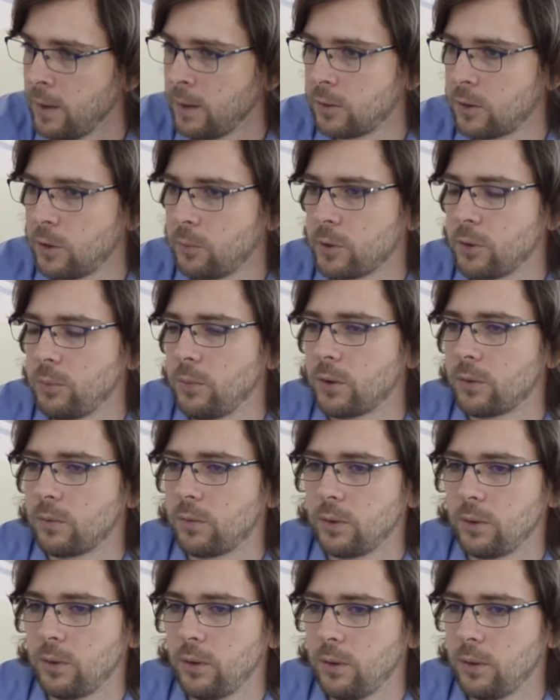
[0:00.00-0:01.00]
Например,
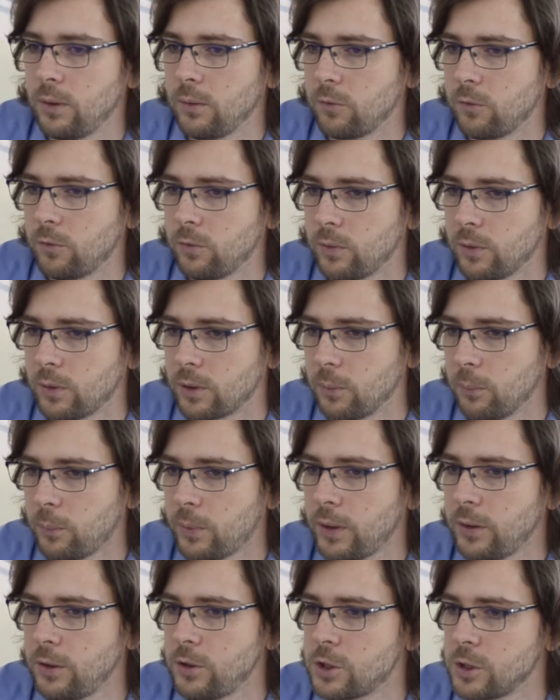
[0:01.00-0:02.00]
в отдельной в
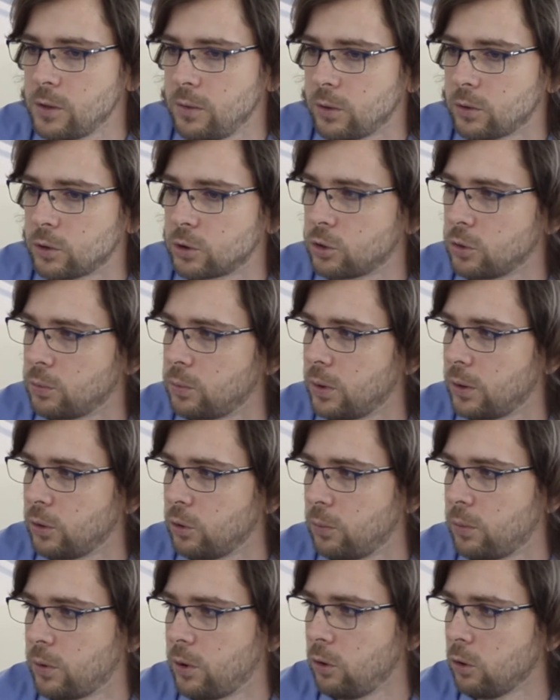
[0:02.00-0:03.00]
компании человеку, чтобы
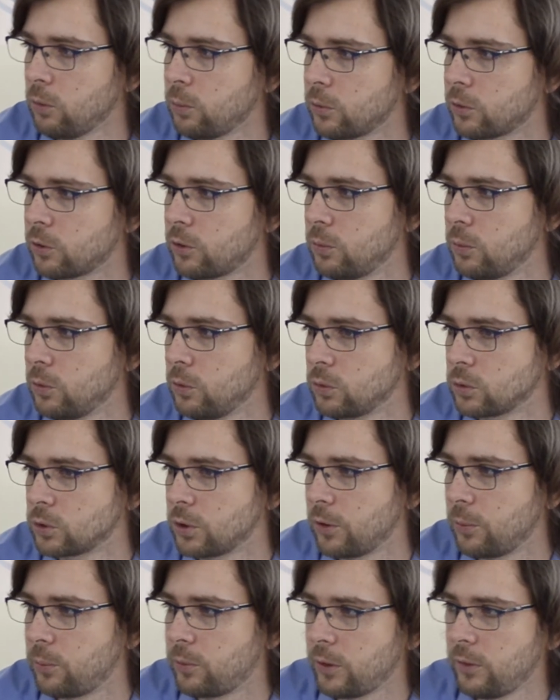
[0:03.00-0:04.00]
одобрили отпуск, ему
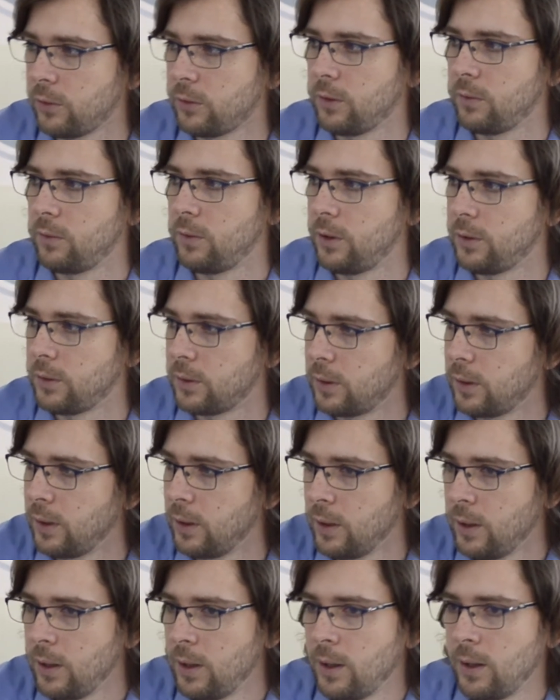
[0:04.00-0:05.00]
нужно написать заявление,
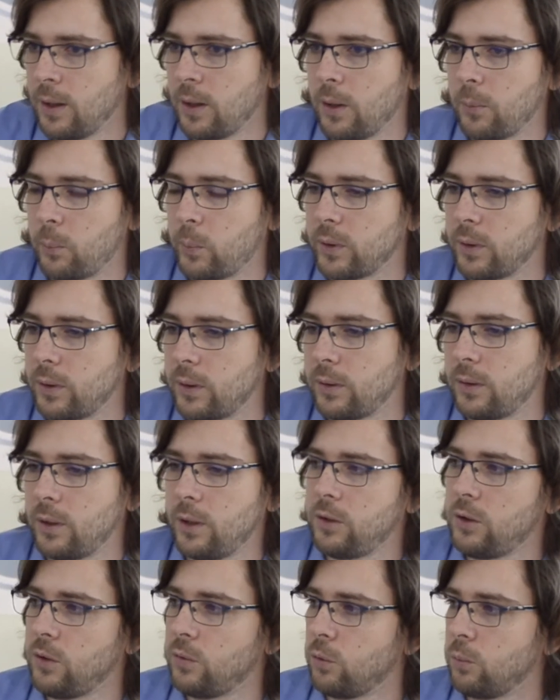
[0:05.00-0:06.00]
а
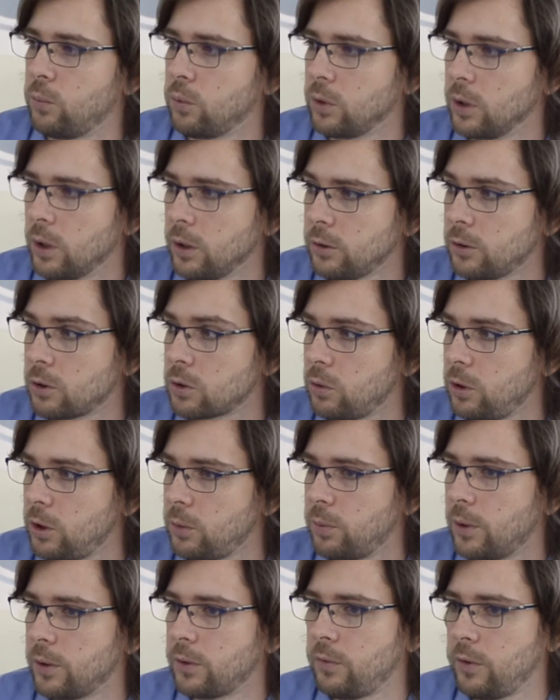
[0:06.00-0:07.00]
отдать его бухгалтеру,
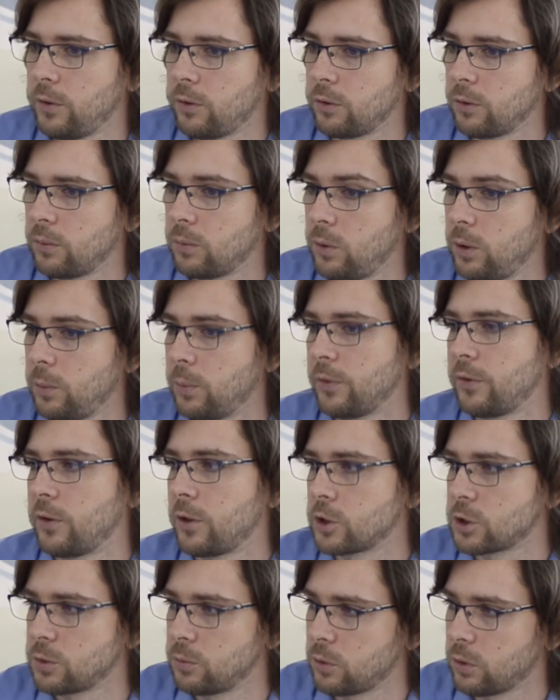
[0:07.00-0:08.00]
либо ответственному, либо
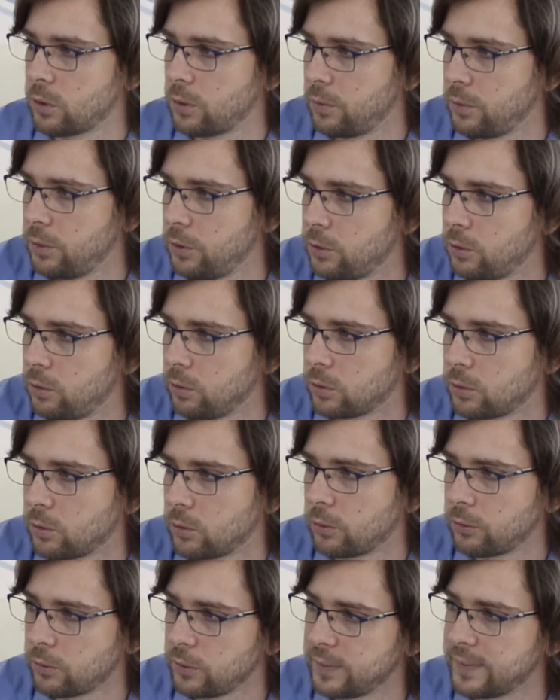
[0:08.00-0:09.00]
старшему руководителю,
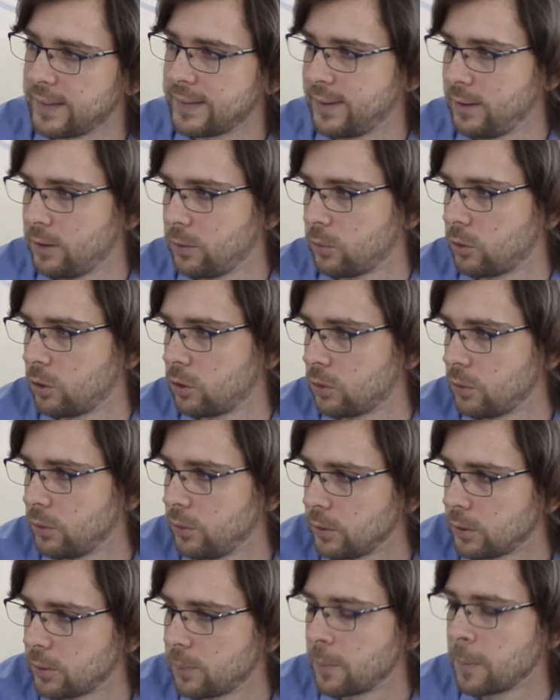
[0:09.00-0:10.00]
который стоит над этим сотрудником.